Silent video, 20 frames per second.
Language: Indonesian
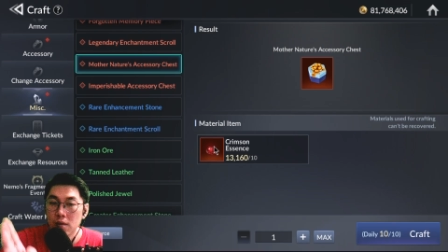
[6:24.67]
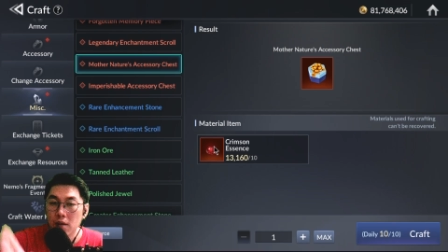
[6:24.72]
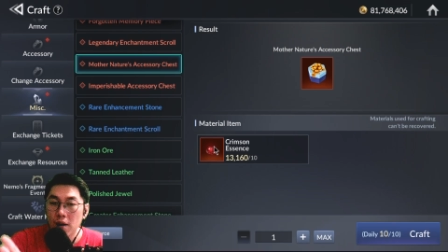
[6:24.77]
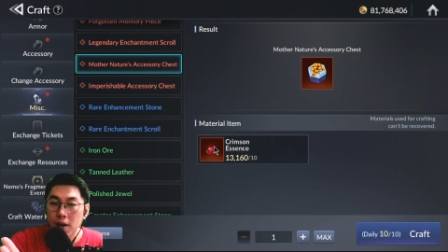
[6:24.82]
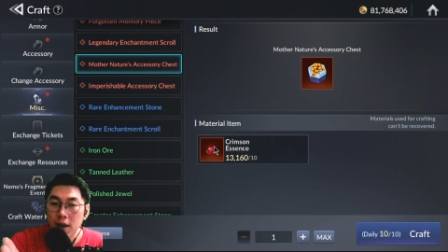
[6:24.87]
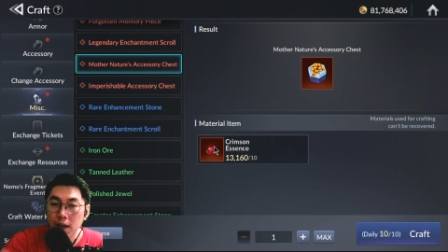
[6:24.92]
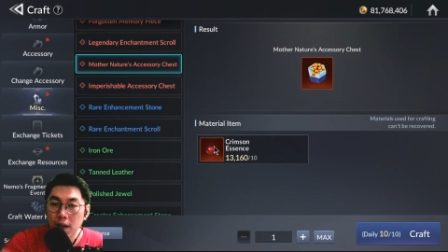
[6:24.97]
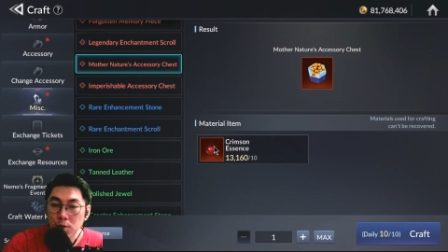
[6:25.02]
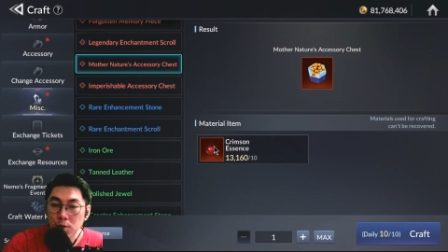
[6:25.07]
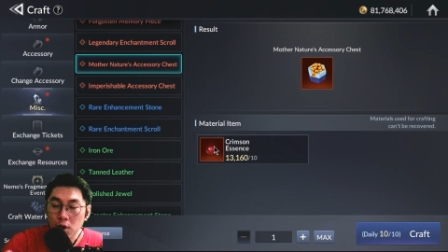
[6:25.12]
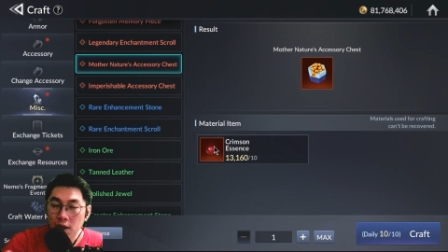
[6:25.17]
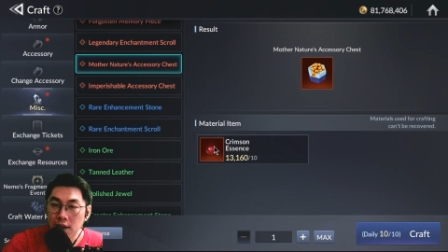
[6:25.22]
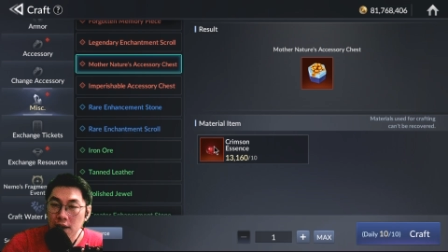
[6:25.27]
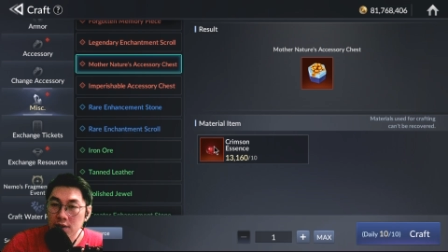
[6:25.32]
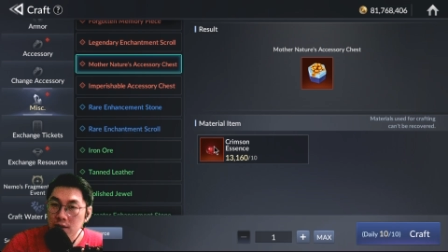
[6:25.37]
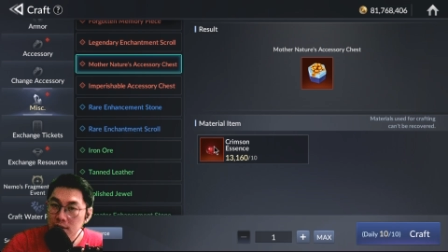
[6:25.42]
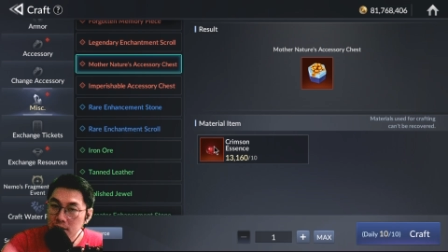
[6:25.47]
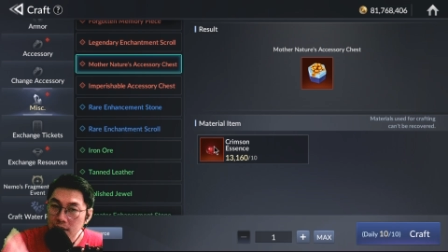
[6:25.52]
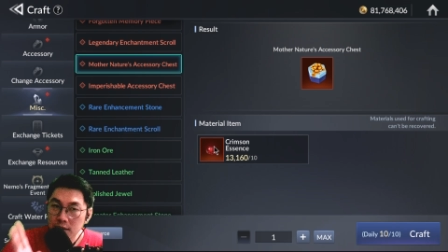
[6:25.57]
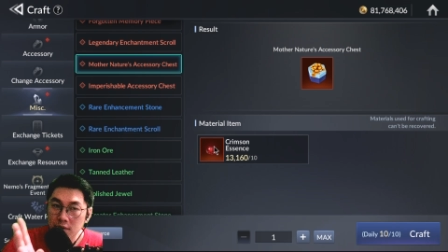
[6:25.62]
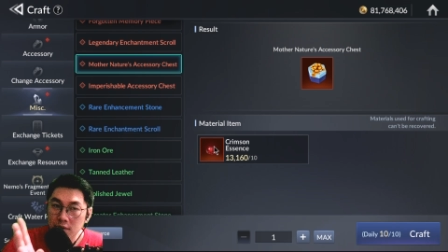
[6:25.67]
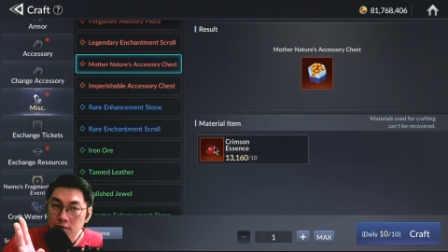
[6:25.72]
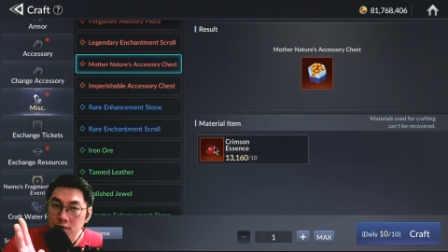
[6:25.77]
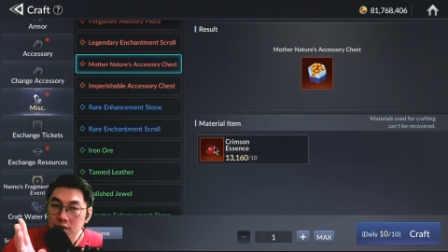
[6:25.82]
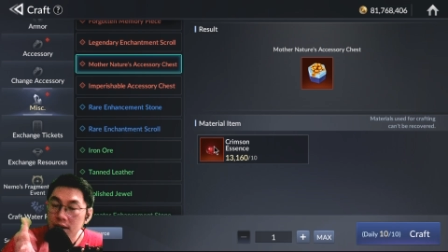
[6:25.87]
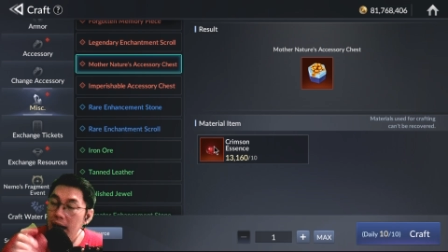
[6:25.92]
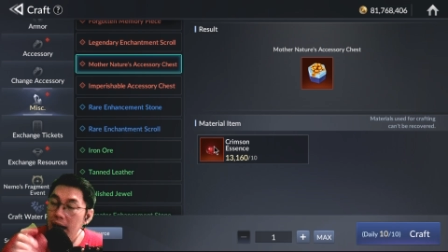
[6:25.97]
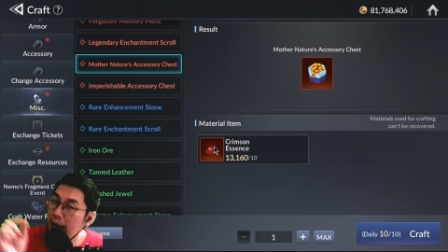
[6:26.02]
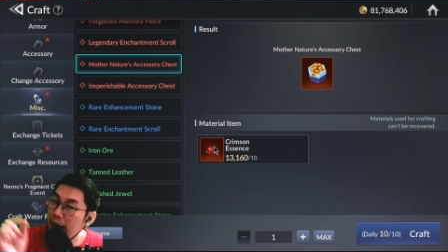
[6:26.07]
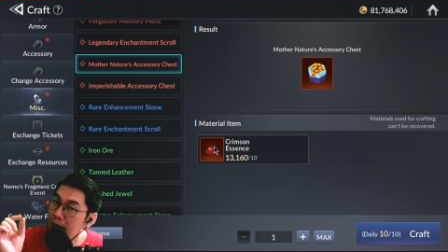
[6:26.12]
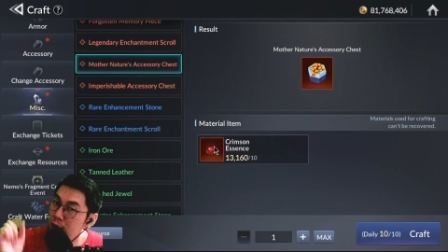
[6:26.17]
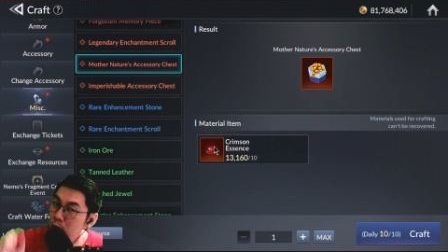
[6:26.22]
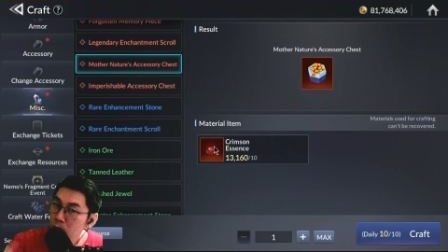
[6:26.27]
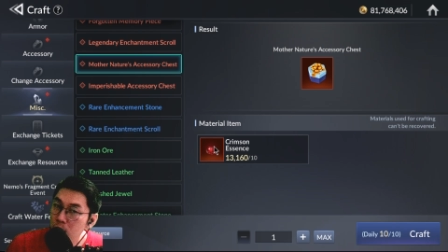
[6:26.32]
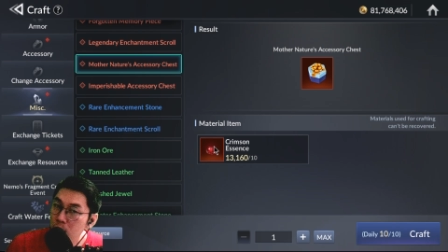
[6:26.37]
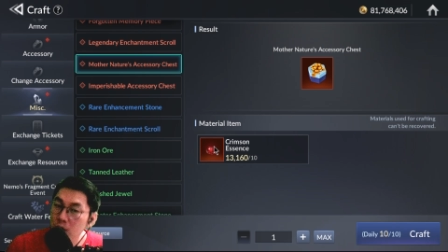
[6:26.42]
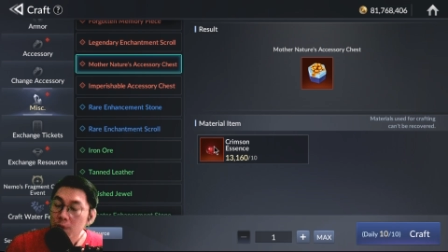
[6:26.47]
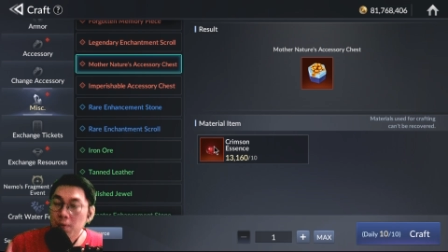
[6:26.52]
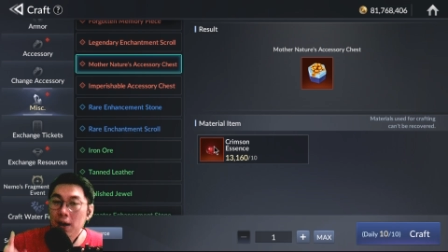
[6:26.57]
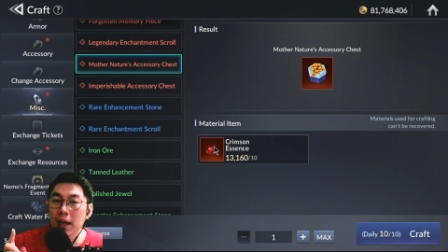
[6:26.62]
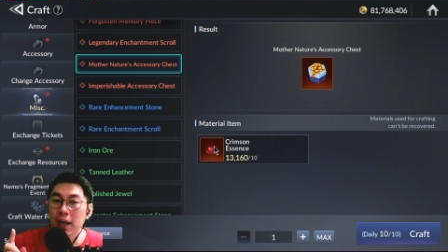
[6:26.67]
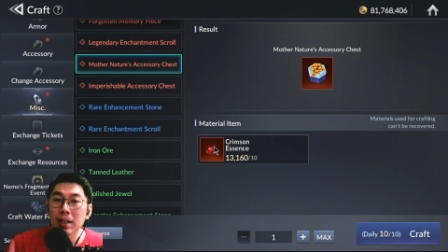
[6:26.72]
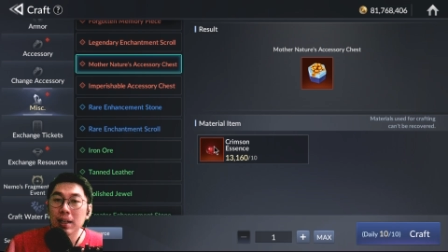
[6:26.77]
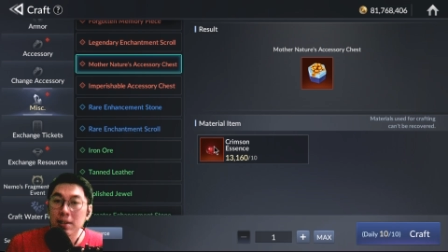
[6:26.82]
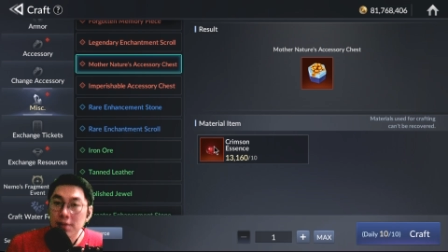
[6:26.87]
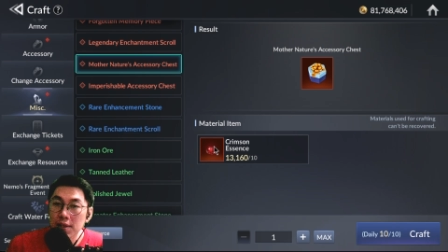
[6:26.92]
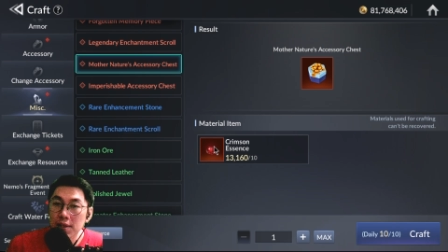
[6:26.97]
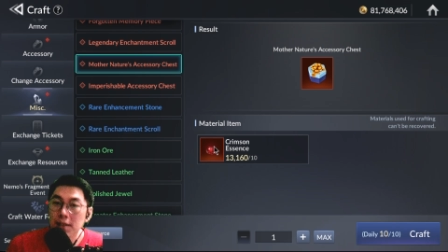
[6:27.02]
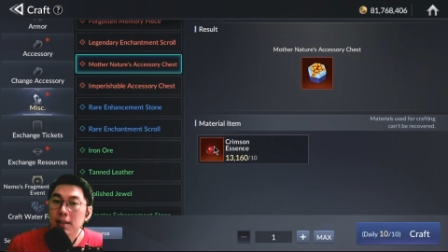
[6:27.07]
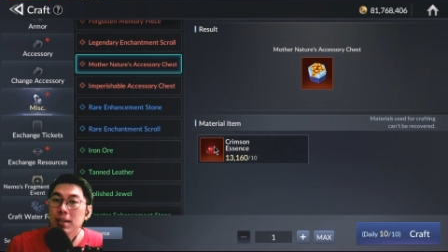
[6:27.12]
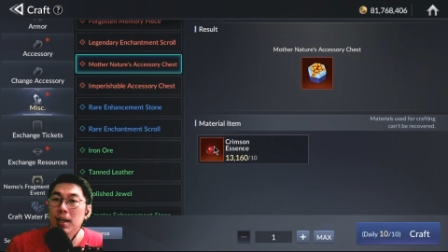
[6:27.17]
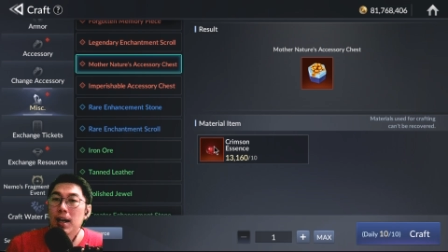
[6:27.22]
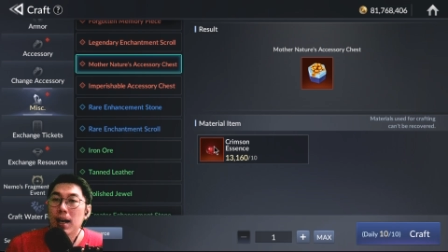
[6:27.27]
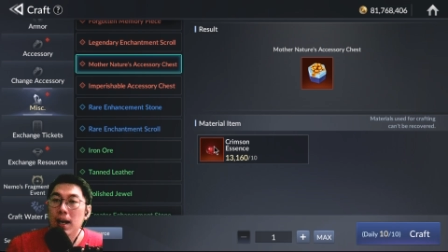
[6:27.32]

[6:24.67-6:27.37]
Crimson Essence-nya jangan dulu dipakai di sini